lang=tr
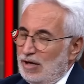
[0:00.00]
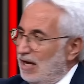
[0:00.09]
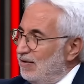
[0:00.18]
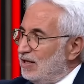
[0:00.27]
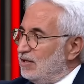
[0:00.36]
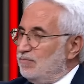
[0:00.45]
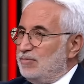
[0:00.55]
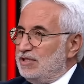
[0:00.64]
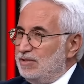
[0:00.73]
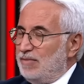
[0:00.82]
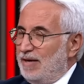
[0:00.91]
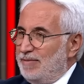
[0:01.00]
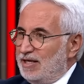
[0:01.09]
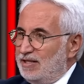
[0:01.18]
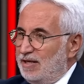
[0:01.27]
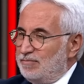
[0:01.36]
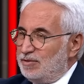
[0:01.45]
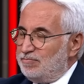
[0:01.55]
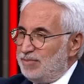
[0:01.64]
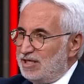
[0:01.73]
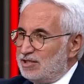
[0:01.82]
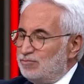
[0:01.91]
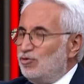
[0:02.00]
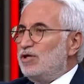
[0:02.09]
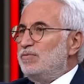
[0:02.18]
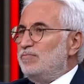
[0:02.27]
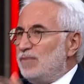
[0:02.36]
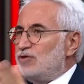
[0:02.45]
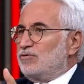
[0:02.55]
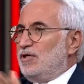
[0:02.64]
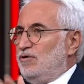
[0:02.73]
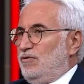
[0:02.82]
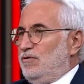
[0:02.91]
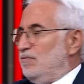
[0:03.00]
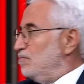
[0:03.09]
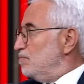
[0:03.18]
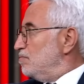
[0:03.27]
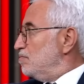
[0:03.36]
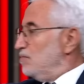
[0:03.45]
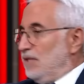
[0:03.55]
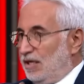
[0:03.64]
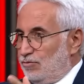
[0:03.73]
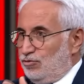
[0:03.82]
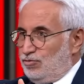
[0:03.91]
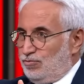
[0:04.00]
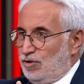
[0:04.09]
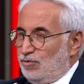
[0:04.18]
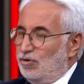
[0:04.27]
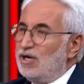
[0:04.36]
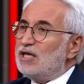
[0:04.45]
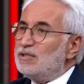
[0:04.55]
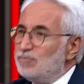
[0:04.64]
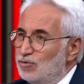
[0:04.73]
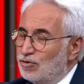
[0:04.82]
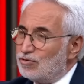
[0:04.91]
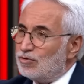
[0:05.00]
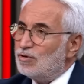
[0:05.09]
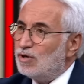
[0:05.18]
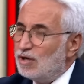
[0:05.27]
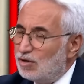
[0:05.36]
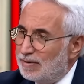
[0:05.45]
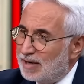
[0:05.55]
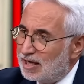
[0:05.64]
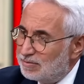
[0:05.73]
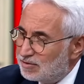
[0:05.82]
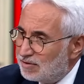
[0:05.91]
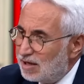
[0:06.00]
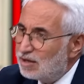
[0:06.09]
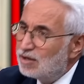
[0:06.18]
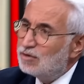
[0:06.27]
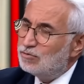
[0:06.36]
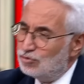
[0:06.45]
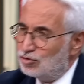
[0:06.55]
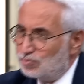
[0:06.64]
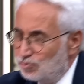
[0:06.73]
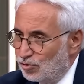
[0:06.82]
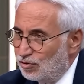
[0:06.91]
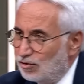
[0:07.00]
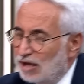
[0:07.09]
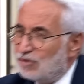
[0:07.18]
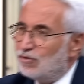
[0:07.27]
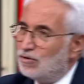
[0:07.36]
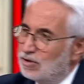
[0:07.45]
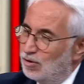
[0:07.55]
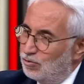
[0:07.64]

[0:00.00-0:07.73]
Evet bizim emeklilerimizin bir kısmı 12.500 lira. 3 milyon işte. Yani 3 milyon. 16 milyon. E, Emeklinin 3 milyon 12.500 lira. Alıyor. Ya